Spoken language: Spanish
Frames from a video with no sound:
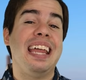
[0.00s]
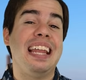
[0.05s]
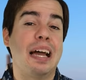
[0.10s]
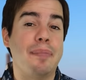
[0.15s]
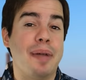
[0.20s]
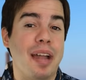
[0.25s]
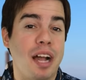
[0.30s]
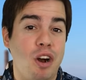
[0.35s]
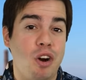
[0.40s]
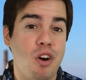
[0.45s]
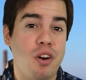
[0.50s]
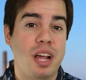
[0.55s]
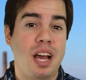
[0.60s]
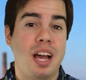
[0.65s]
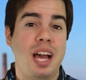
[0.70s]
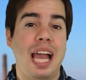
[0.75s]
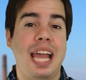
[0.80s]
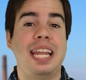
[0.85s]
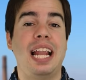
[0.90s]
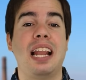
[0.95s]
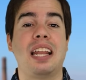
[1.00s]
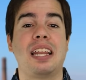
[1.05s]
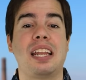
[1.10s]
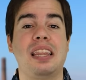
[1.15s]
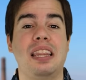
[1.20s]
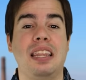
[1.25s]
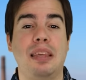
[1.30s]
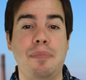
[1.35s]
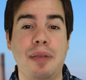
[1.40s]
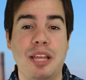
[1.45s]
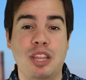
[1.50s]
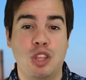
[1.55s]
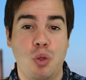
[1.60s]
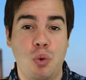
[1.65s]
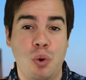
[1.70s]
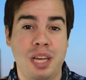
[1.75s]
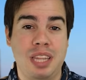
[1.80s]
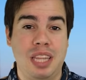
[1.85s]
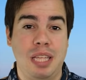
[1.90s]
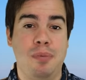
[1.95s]
y la mejora en el rendimiento
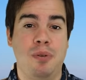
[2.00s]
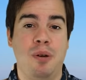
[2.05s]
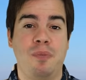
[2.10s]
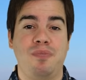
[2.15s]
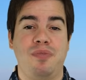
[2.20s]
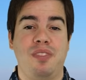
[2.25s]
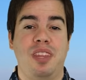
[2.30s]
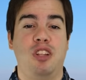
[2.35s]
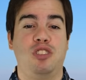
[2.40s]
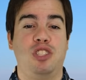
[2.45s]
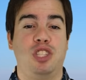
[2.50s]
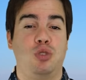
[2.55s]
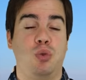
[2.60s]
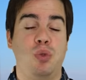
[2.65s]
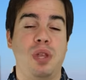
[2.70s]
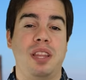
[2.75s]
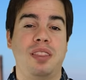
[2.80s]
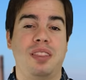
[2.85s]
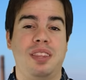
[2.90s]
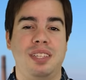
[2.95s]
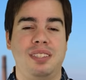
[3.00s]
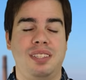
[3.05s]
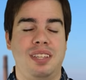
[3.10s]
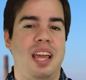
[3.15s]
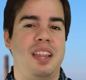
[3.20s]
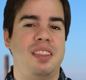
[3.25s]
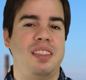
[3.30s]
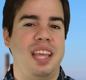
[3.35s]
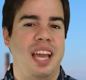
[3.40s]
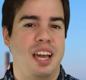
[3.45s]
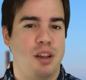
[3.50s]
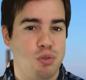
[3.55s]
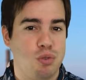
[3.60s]
educativo de los estudiantes de etnia